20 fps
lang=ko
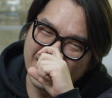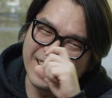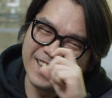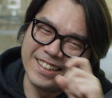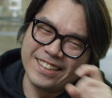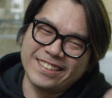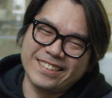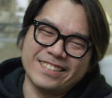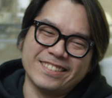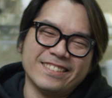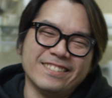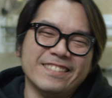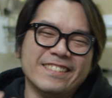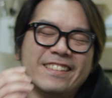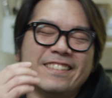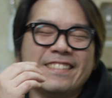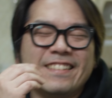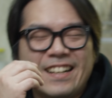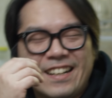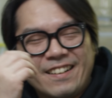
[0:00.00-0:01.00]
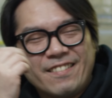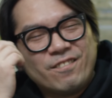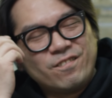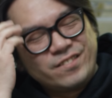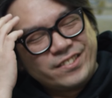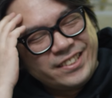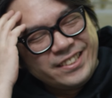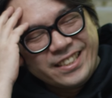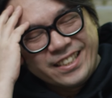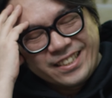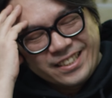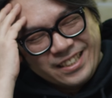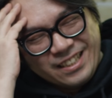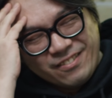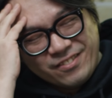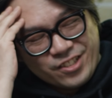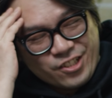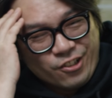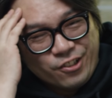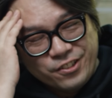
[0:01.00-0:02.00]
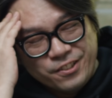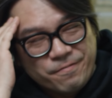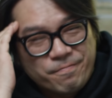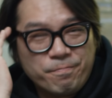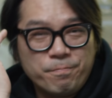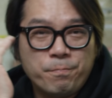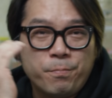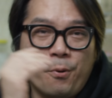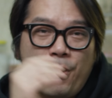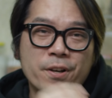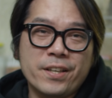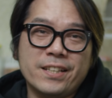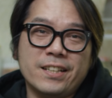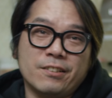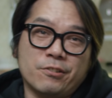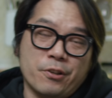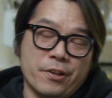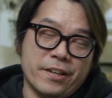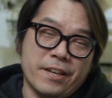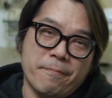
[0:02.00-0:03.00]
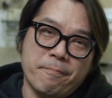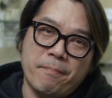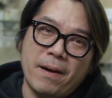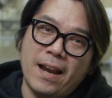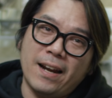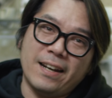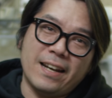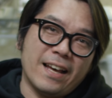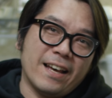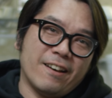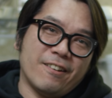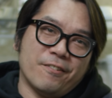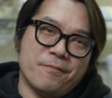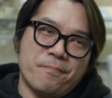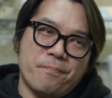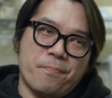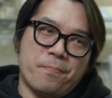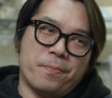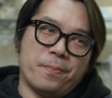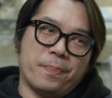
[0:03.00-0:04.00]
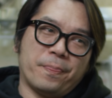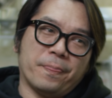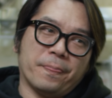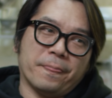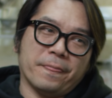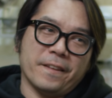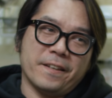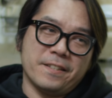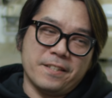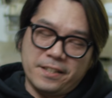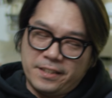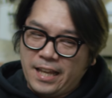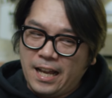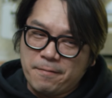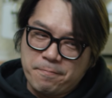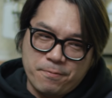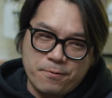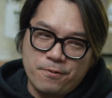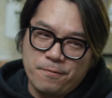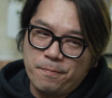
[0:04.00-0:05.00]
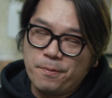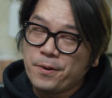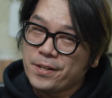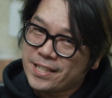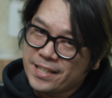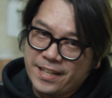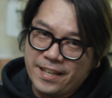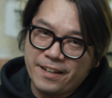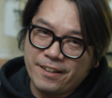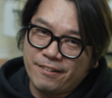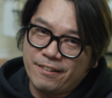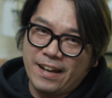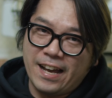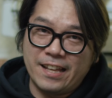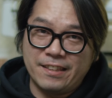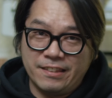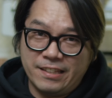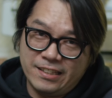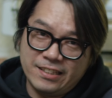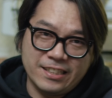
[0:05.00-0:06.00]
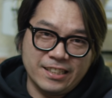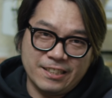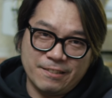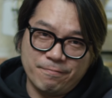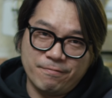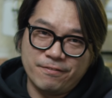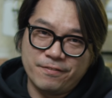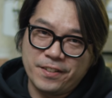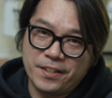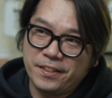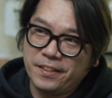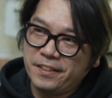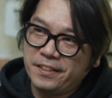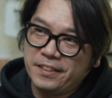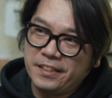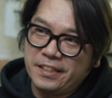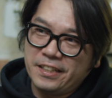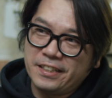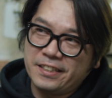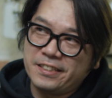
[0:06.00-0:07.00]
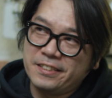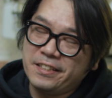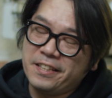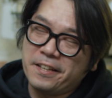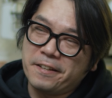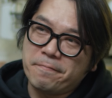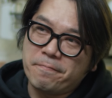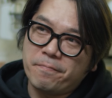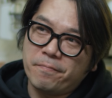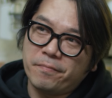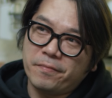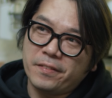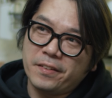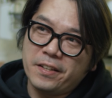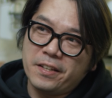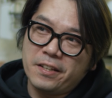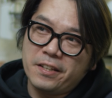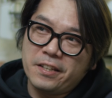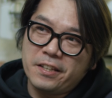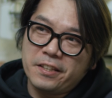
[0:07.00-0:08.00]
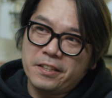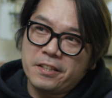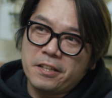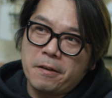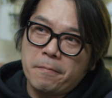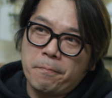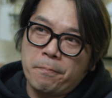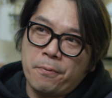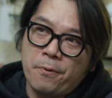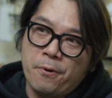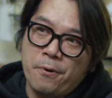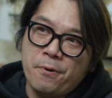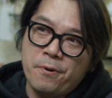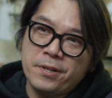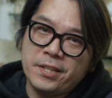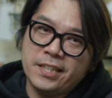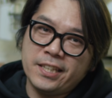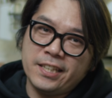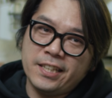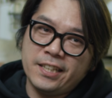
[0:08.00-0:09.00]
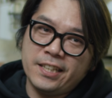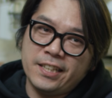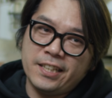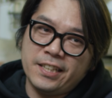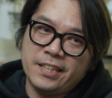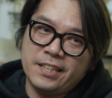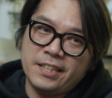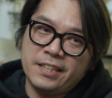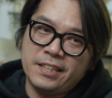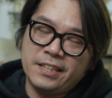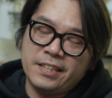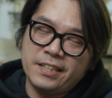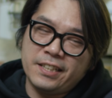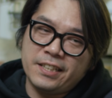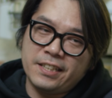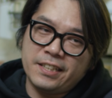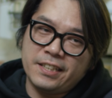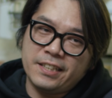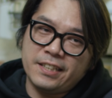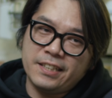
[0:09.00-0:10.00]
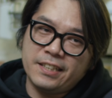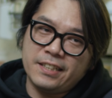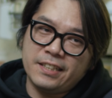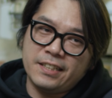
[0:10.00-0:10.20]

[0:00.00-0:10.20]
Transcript: 아, 이거 무슨 얘기냐면 저는 포기가 되게 빨라요. 음, 그냥 딱 보고 포기해요. 안 된다 싶으면. 근데 포기